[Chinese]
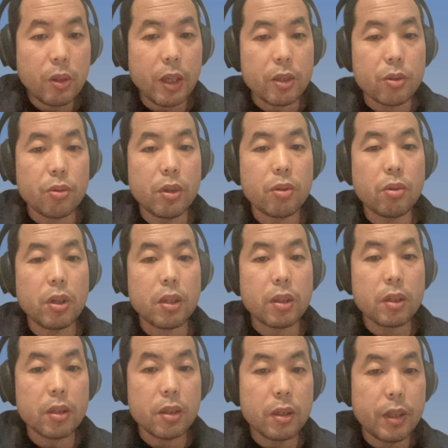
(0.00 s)
对，所以
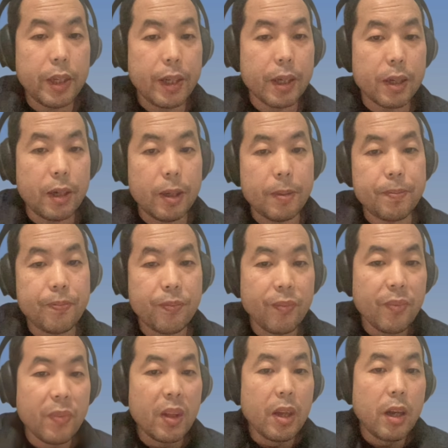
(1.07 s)
说那个
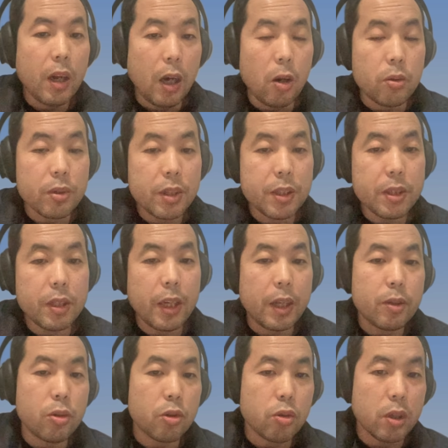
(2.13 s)
好，第四
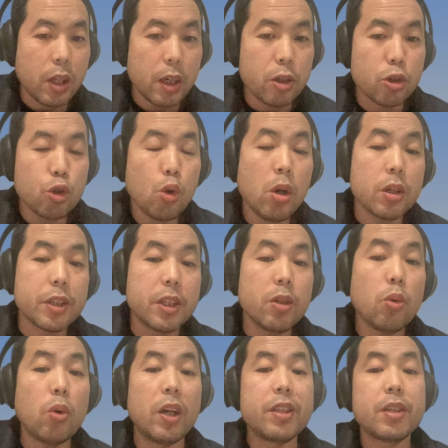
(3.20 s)
点就是说它是创
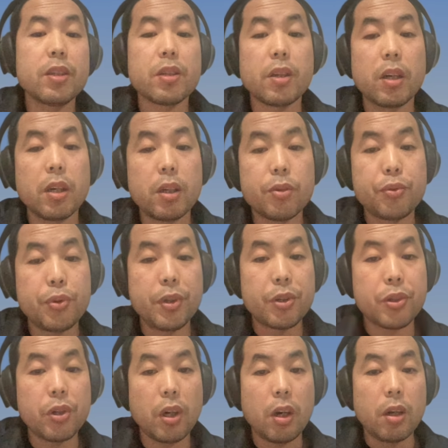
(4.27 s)
新环境的
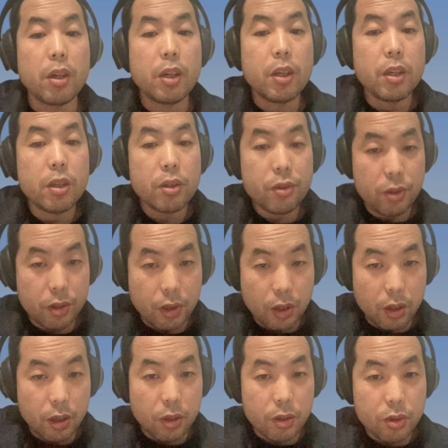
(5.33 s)
缺失啊。
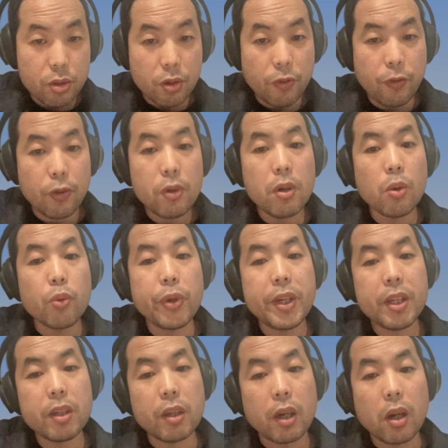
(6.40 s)
嗯，就是符合
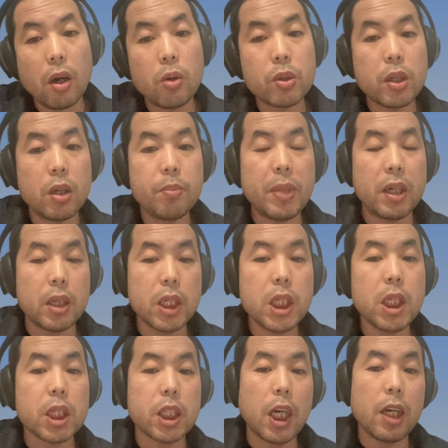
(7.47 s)
规定的高成本
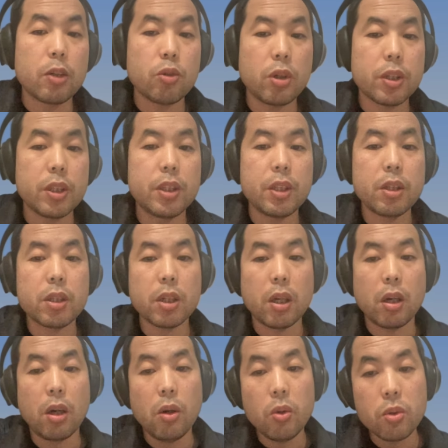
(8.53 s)
扼杀了创新精
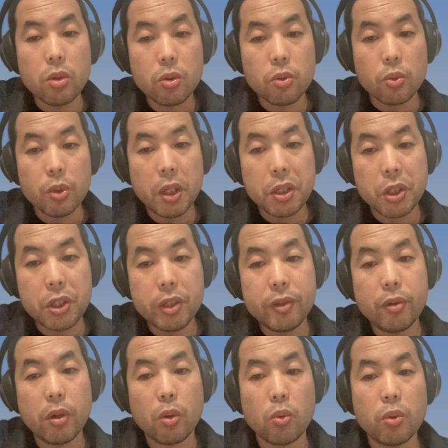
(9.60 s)
神啊，欧洲逐渐
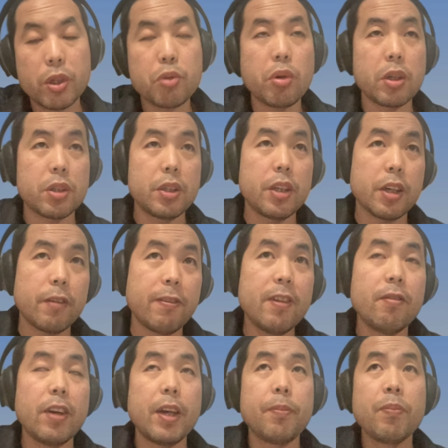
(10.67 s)
失去了鼓励创新的一个
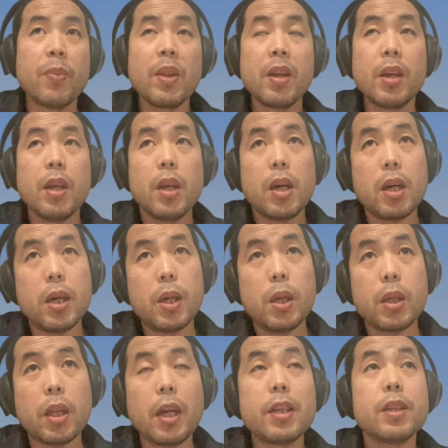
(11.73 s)
氛围。
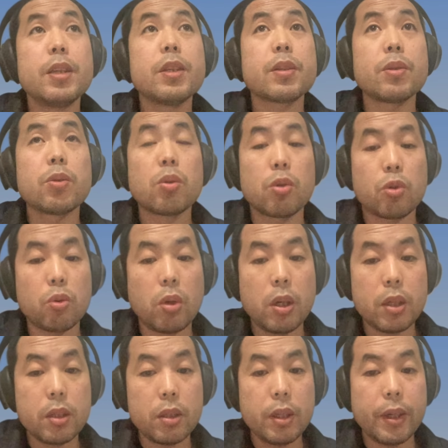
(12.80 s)
嗯，他意思就是
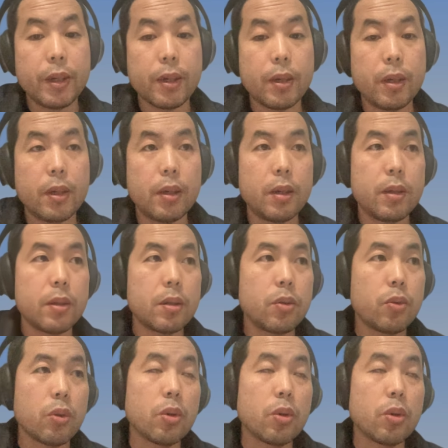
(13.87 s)
说那个